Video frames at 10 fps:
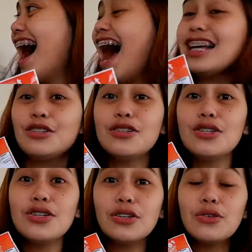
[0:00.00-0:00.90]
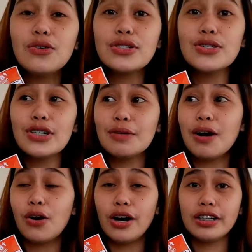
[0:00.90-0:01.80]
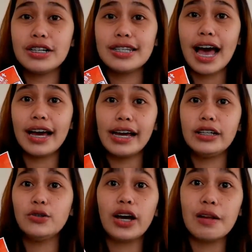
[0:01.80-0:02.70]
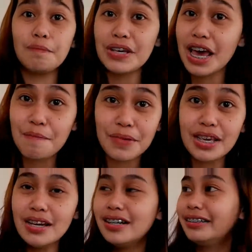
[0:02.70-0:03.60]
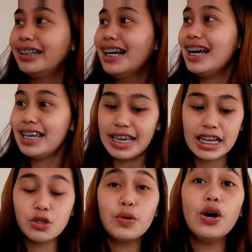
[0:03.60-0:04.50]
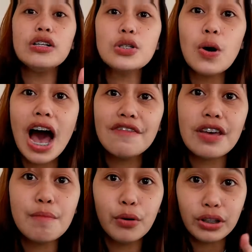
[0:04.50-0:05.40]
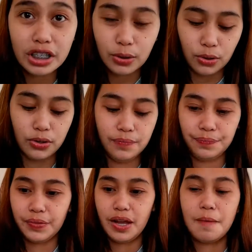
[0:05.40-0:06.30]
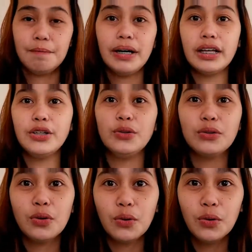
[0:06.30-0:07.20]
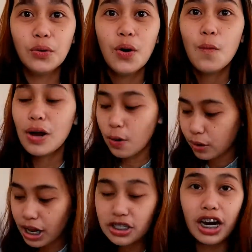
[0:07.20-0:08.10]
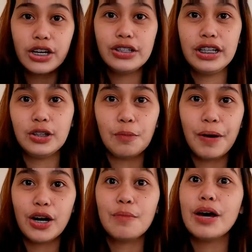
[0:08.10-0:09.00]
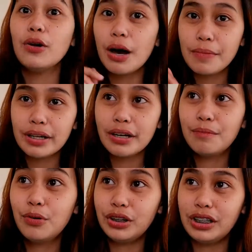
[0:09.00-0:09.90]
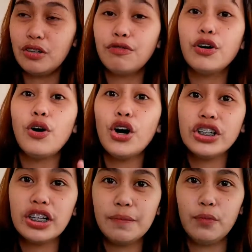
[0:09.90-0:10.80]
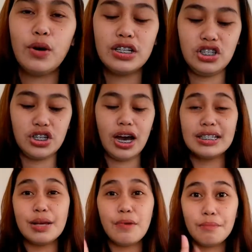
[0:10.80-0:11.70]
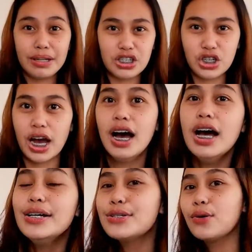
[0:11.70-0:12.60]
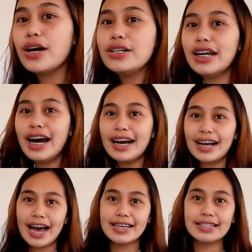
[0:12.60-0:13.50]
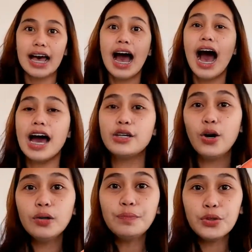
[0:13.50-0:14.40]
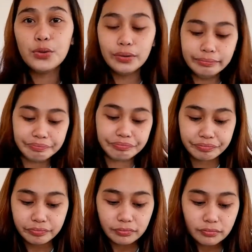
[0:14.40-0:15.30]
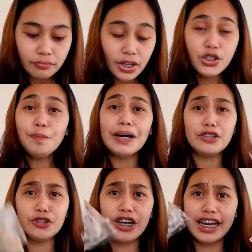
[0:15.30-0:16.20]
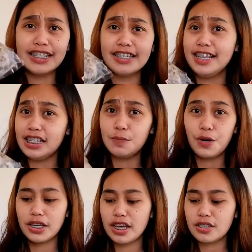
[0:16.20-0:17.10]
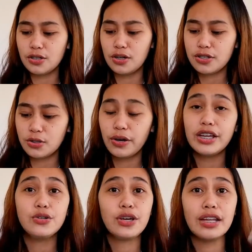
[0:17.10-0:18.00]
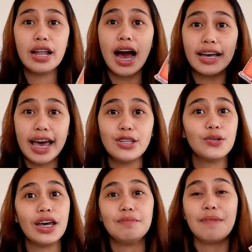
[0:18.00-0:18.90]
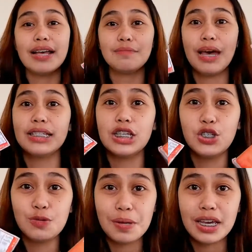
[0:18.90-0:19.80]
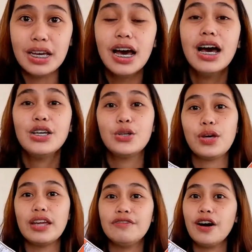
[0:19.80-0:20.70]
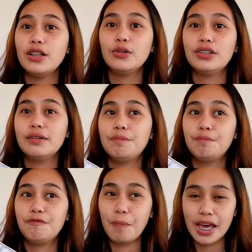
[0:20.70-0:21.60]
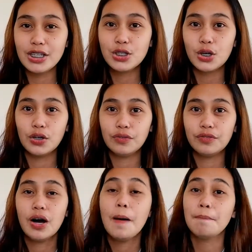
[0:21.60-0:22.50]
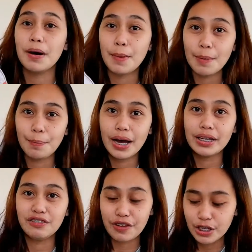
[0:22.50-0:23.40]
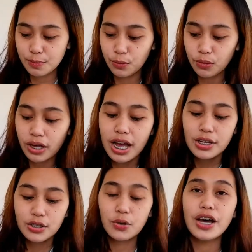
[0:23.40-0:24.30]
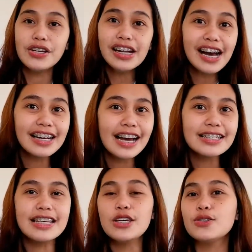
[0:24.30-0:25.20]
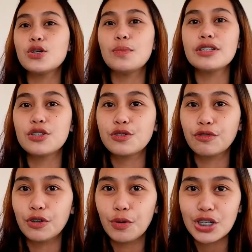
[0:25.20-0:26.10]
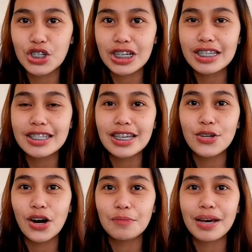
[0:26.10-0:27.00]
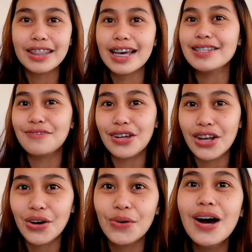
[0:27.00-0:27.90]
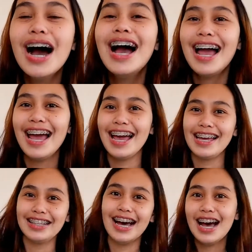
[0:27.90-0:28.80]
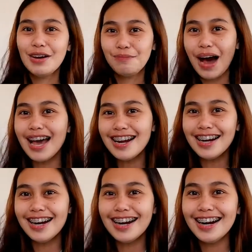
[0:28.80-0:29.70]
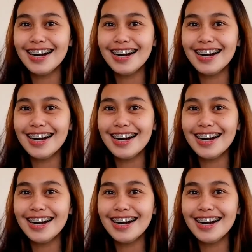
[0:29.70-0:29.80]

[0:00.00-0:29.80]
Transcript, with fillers: At gusto nyo, kung gusto nyo rin mag-order sa akin, you can PM me. Yes, we also have embotido. But I don't know, wala-wala siya ngayon dito. Pero meron kami yung embotido. For order po kasi siya, kasi mabili siya. So, ayun na nga guys. I hope to you patronize these products also and you can, again, you can message me. You can follow the page of Pamepa in Facebook So, ayun na nga guys. Thank you so much for watching. See you on my next video. And, bye! -er!